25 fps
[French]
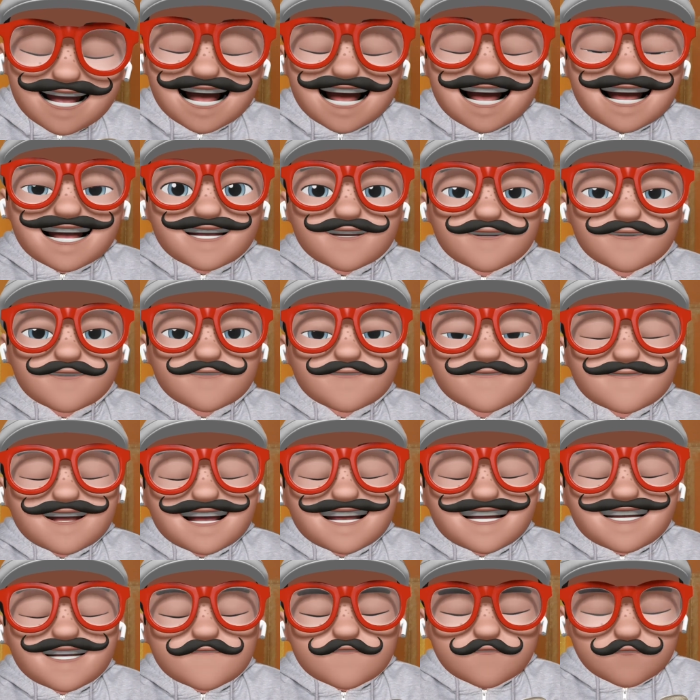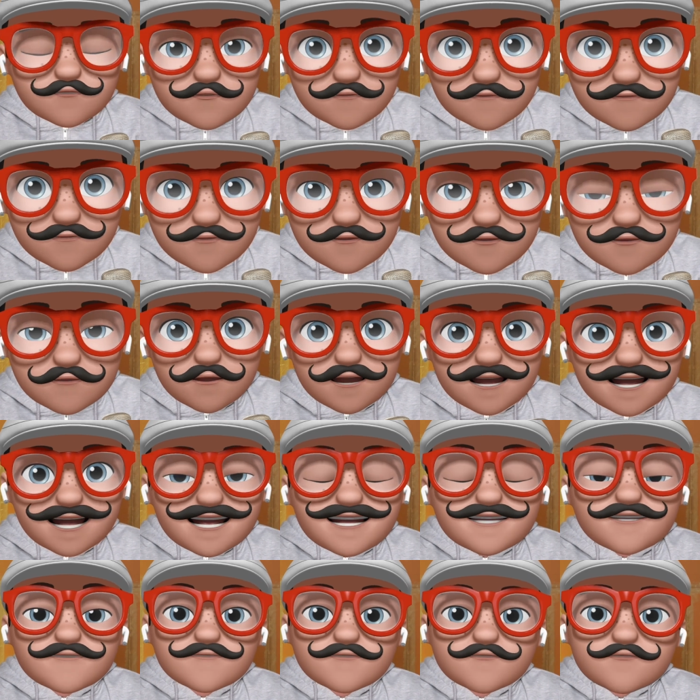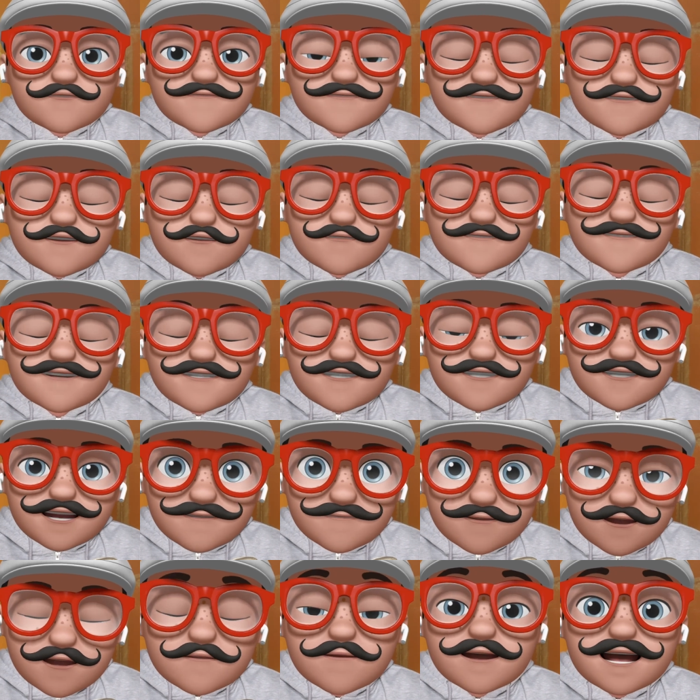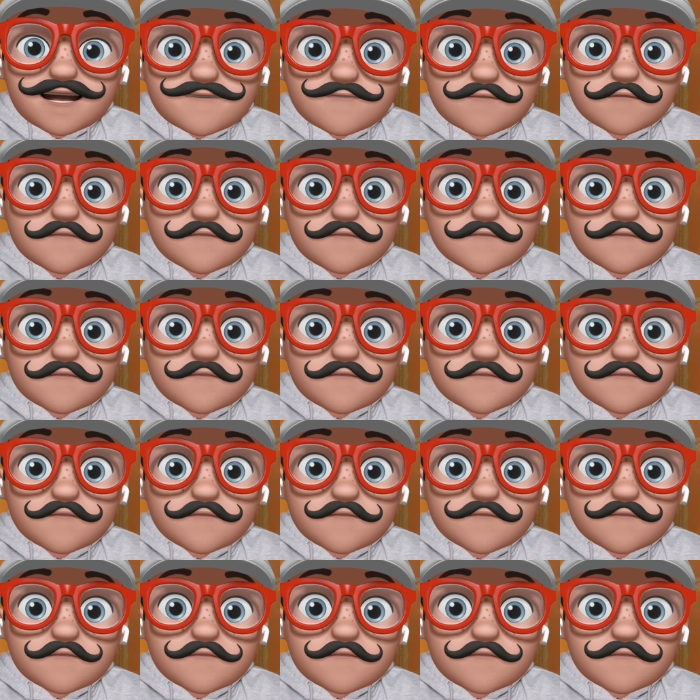est-ce que je vais aller sur le bon coin, est-ce que je vais le revendre chez Apple, bref,